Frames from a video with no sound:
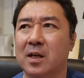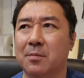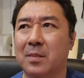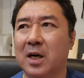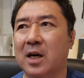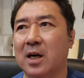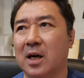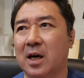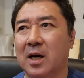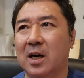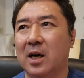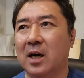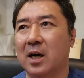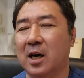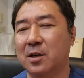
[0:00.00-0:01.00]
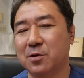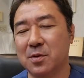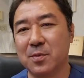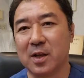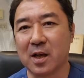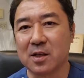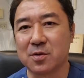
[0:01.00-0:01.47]
う、まあ、あ、ある意
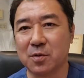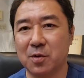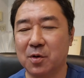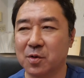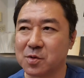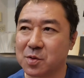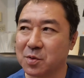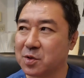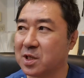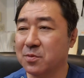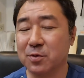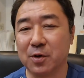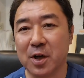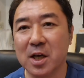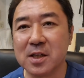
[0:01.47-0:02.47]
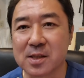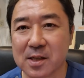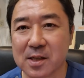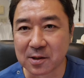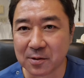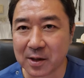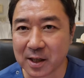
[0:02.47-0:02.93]
味ね、その、そのチームのエース
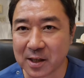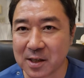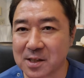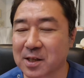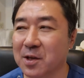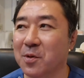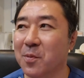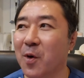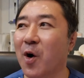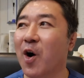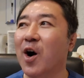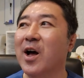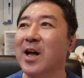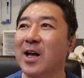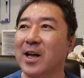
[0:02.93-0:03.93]
わけですけども、